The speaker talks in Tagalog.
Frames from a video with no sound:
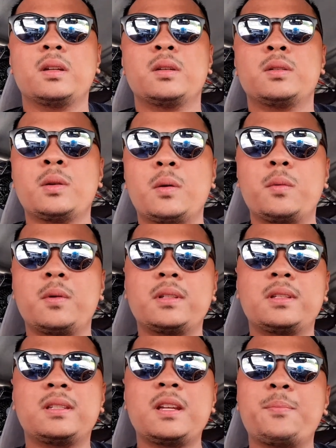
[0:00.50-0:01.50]
So
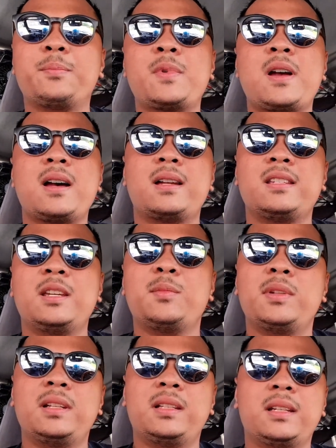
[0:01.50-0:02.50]
what's up mga JB
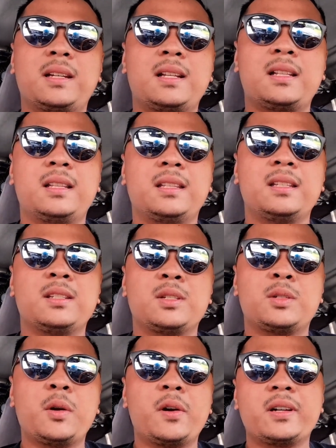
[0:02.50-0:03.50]
Litical? This
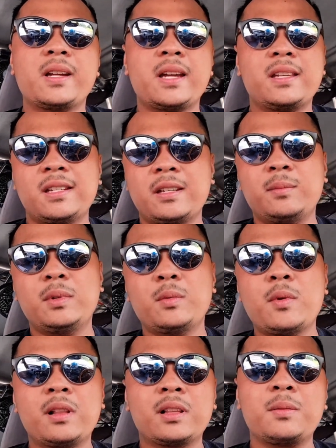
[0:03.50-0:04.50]
is your guy JB.
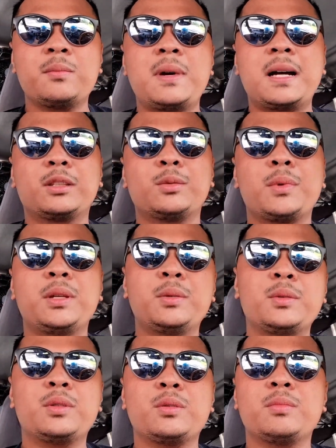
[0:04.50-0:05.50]
Welcome back to my
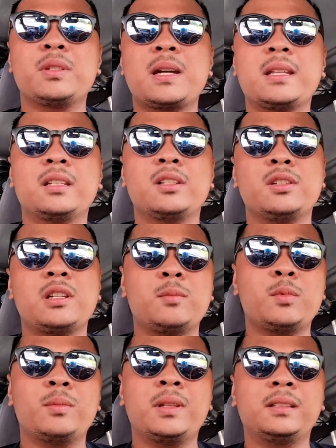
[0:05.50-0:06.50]
YouTube channel
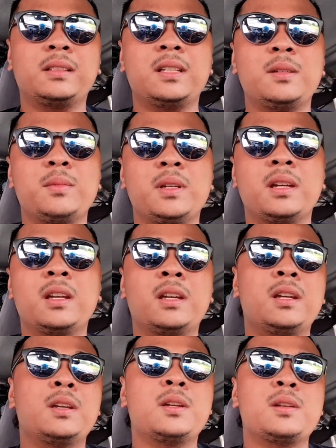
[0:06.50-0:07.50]
JB Vlog TV.
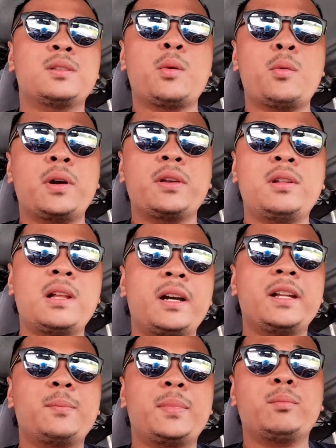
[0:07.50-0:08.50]
So kung ngayon lang
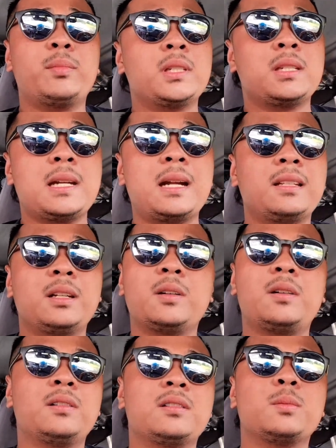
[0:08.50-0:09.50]
kayo napadpad sa channel
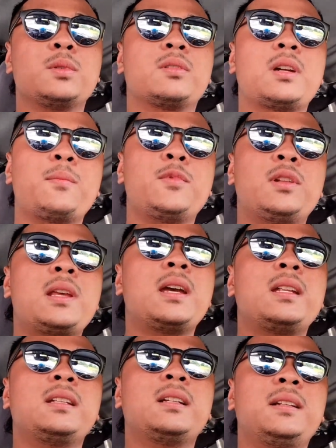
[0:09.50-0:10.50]
ko, subscribe nyo na
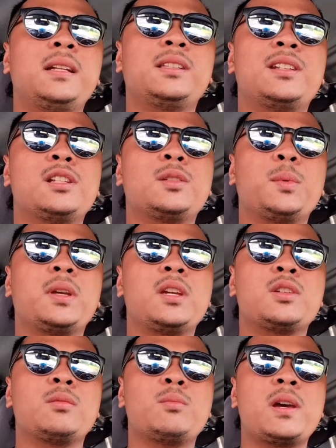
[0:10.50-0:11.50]
yan. Click the
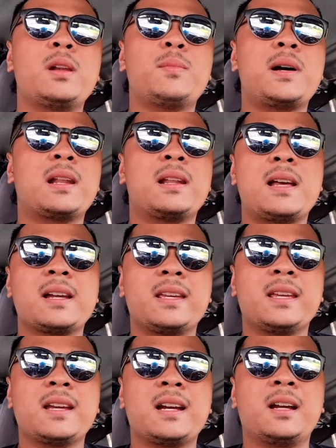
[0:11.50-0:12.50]
notification bell para lagi
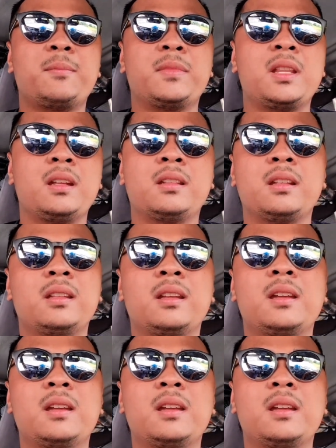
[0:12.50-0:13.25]
kang updated.